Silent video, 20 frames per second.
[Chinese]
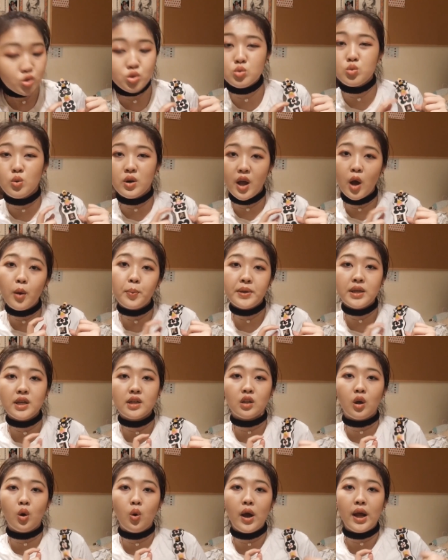塑料
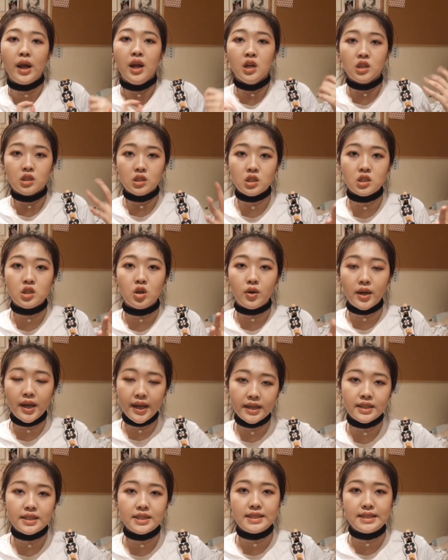片的话，至少
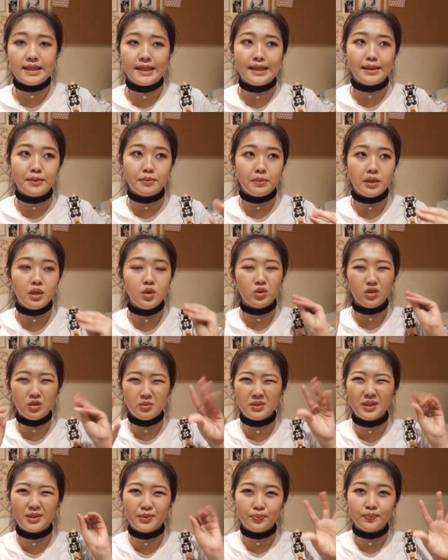看起来没有
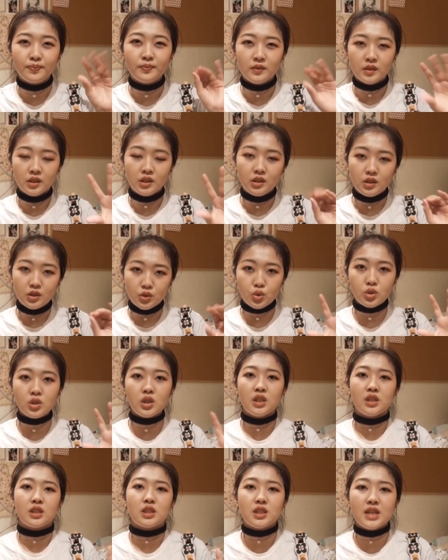那么，就是
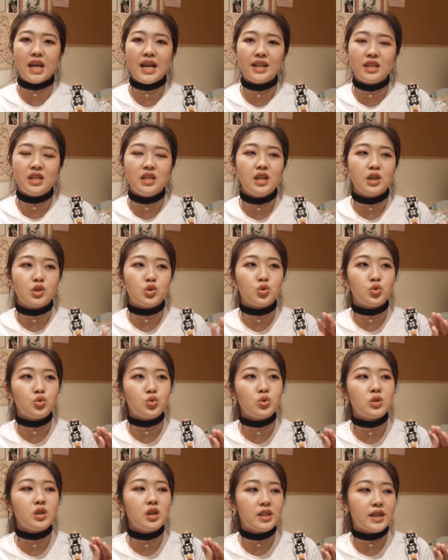很扎你眼球，
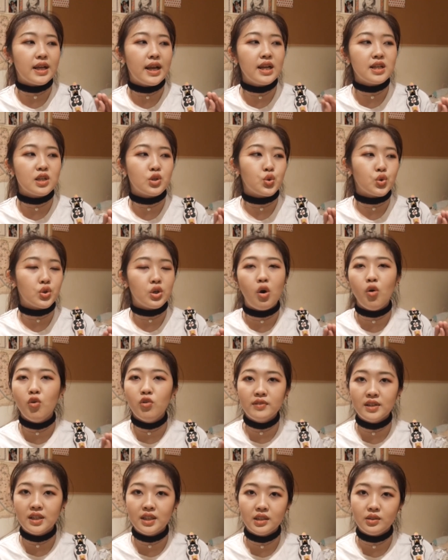就会让你看着觉得
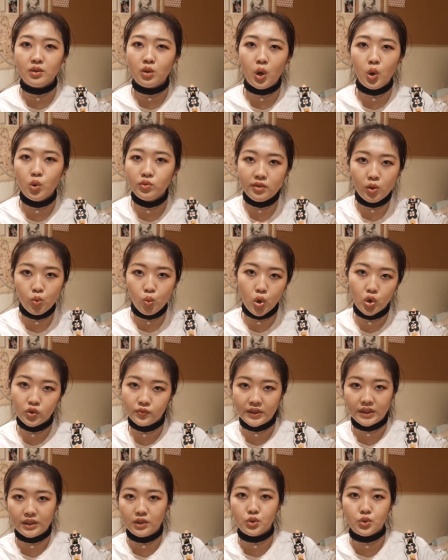over over
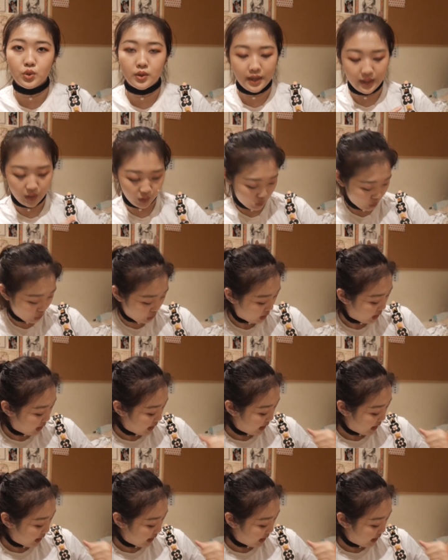warm 的那种感觉。